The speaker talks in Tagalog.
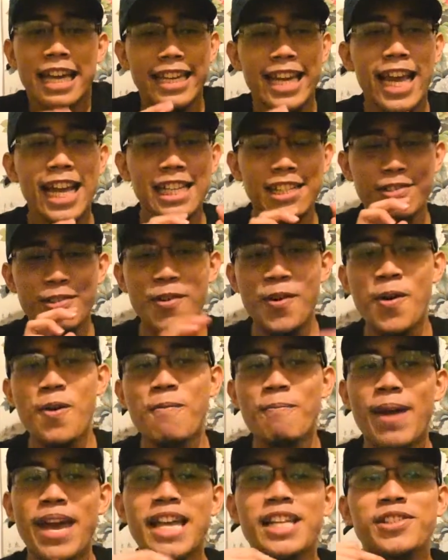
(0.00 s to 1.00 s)
Yes,
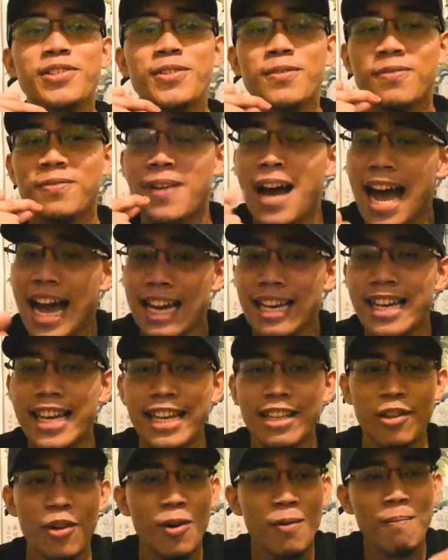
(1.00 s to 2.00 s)
oo, medyo
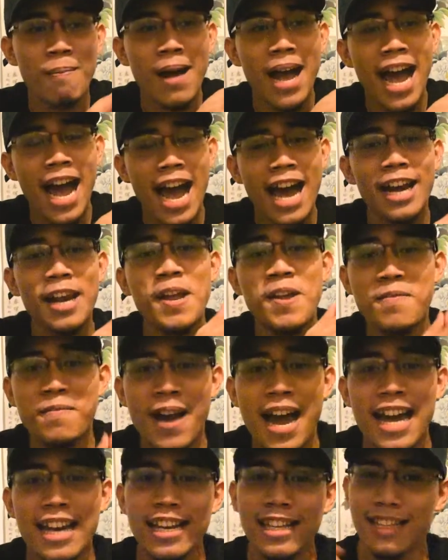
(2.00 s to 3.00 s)
valid o maaring
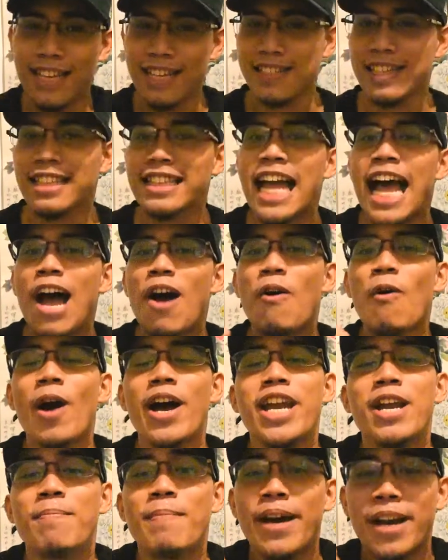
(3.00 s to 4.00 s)
valid kasi tao
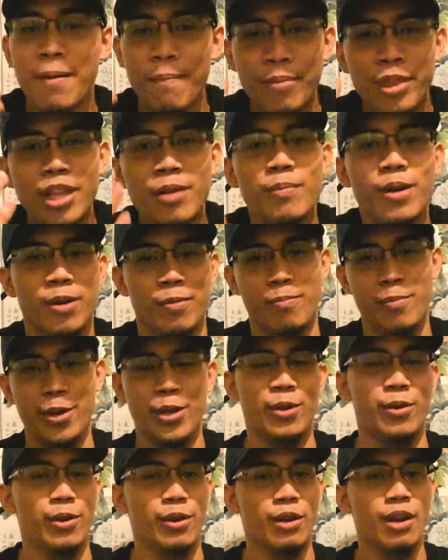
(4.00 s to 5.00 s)
ka na maramdaman mo
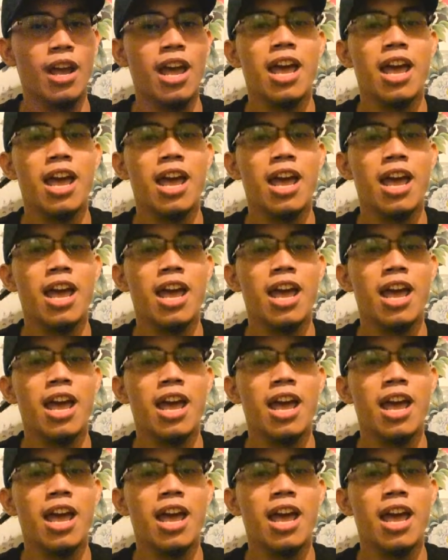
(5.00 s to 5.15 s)
yun.